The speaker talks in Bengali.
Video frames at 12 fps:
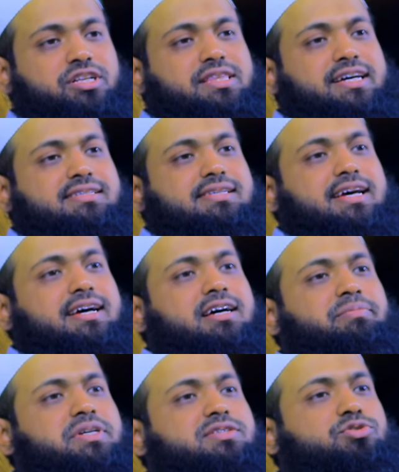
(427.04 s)
সুন্নত আর
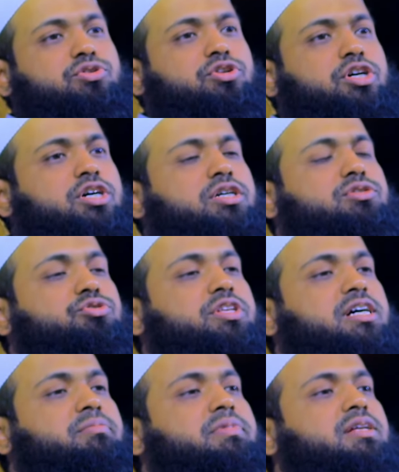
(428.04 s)
সাহাবির সুন্নত
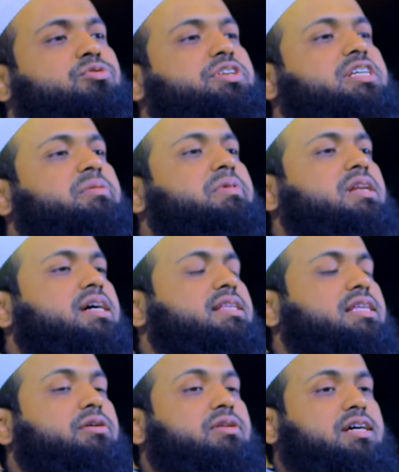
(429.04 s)
যদি আমরা দুইটা
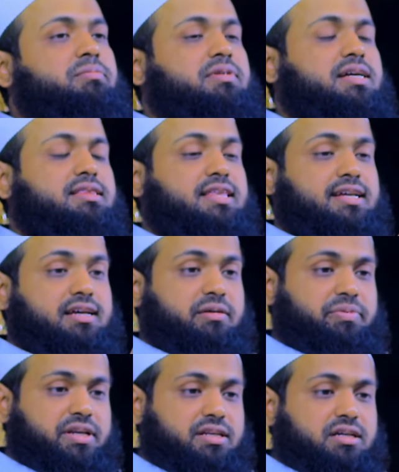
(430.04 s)
মিলাই তাহলে আমরা
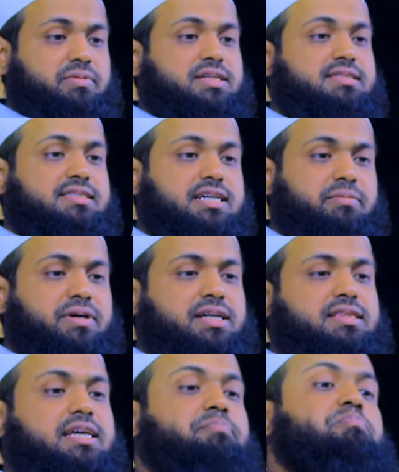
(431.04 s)
তারাবির নামাজ
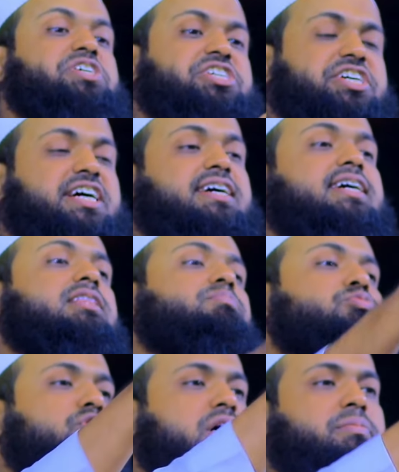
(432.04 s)
জামাতে বিশ রাকাত
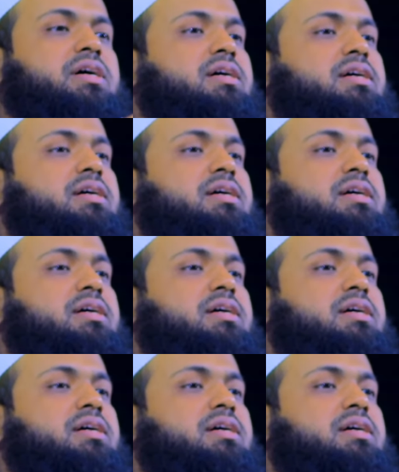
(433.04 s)
পুরা